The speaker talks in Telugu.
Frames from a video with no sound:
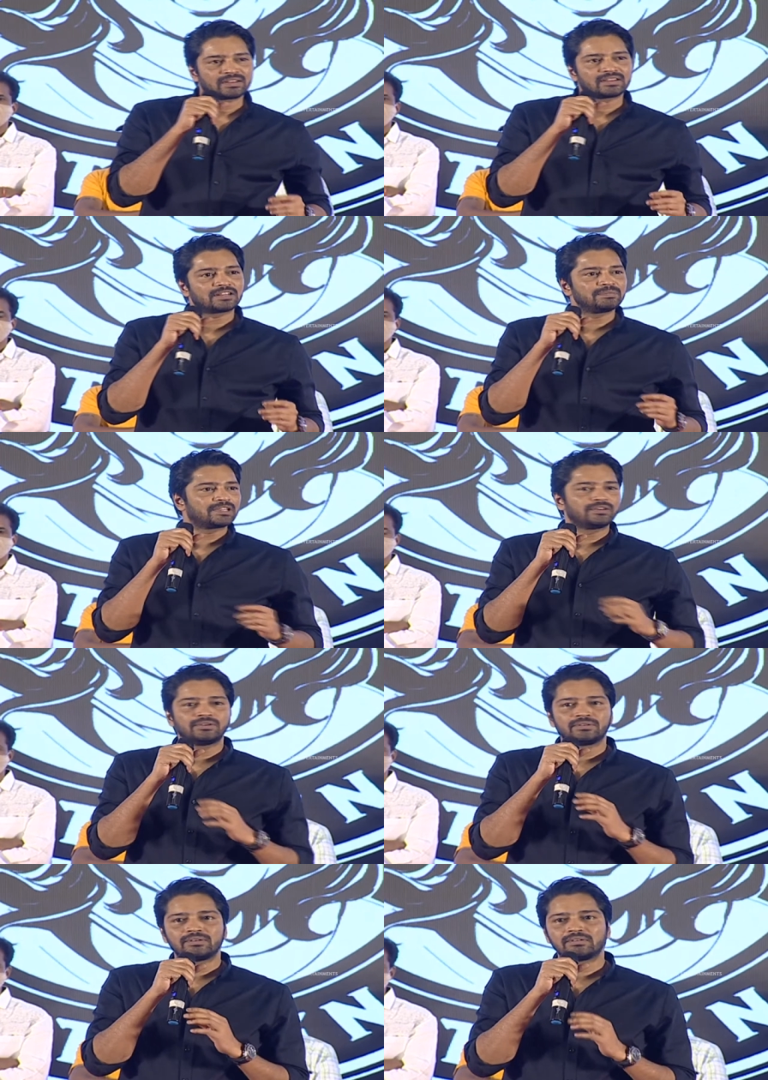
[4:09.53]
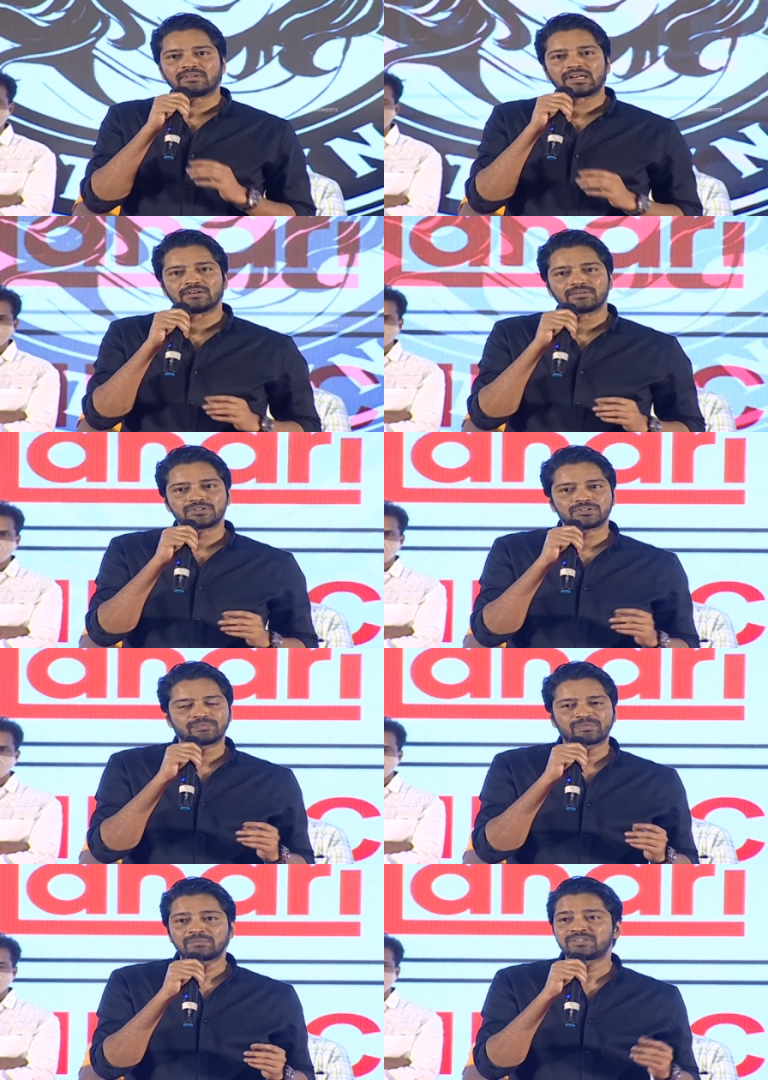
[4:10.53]
కార్మికులు వాళ్ళు కొంచెం
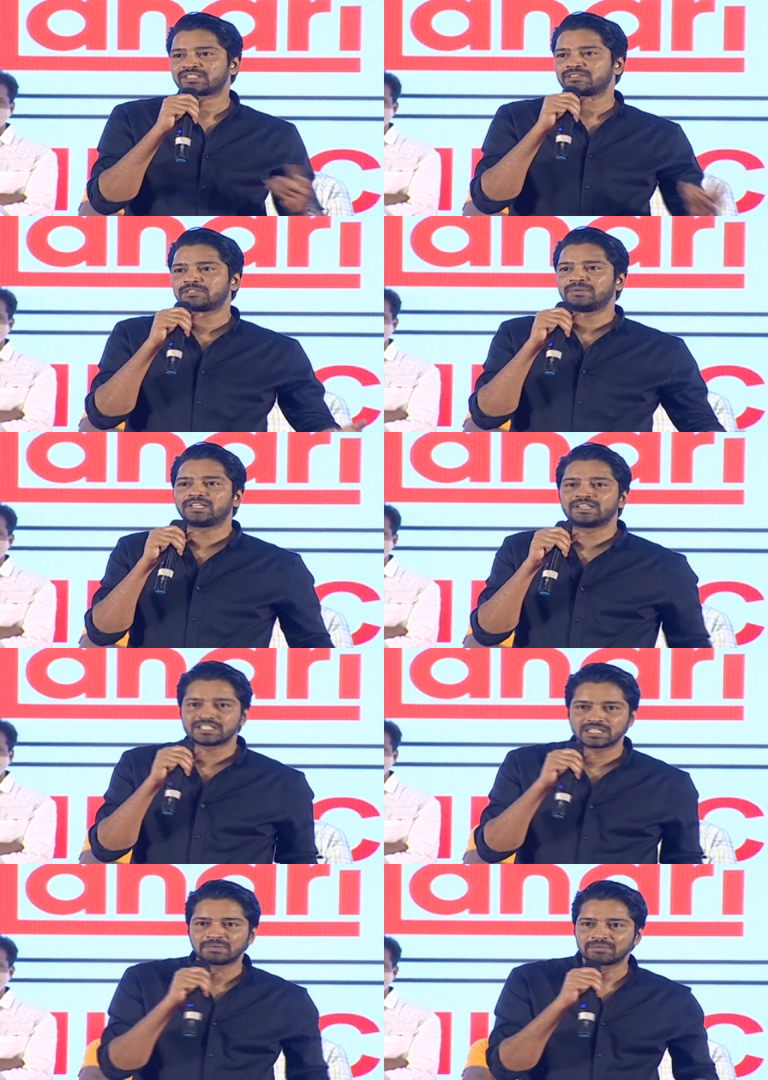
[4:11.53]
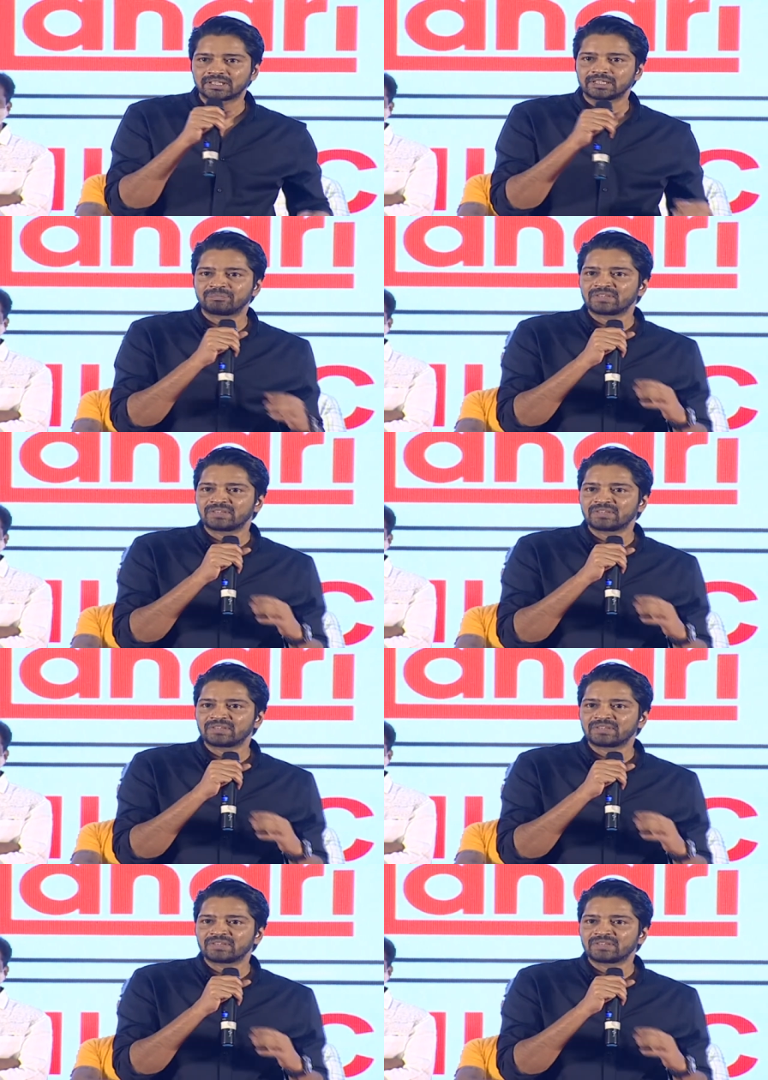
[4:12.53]
అబ్జెక్షన్స్ పెట్టారు ఈ సినిమా మీద